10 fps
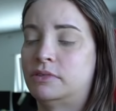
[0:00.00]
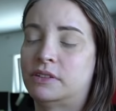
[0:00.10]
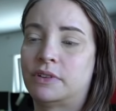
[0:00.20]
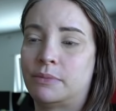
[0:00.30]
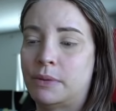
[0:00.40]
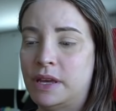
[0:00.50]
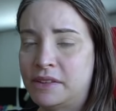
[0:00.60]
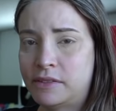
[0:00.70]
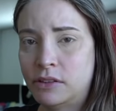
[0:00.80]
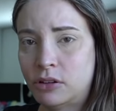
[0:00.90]
was haben wir beim
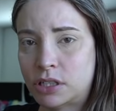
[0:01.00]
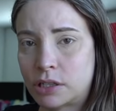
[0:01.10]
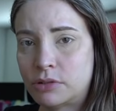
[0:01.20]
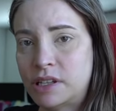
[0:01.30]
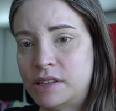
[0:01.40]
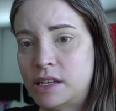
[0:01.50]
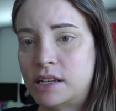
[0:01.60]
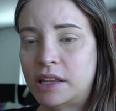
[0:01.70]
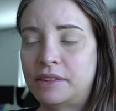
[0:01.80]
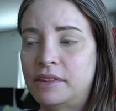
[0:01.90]
ersten Lockdown gesehen
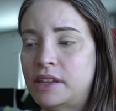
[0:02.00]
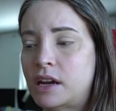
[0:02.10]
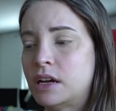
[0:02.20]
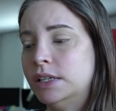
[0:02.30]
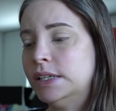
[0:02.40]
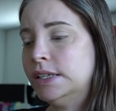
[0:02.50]
letztes Jahr,